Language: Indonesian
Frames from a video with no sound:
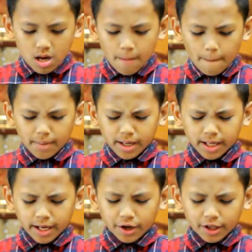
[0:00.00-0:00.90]
Man
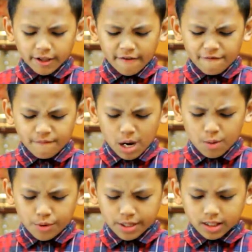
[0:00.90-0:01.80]
cannot live by
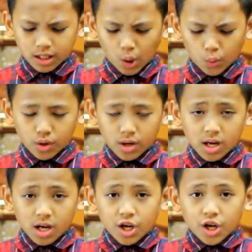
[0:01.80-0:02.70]
bread alone,
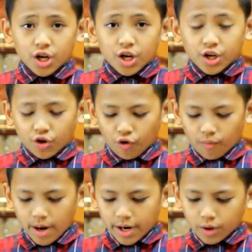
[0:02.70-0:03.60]
no
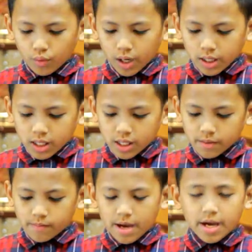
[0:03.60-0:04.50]
matter what he
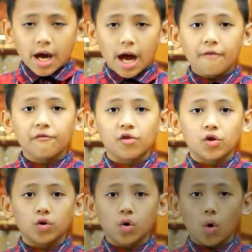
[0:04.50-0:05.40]
may have
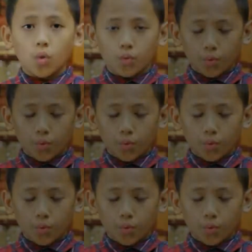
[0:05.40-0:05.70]
or own.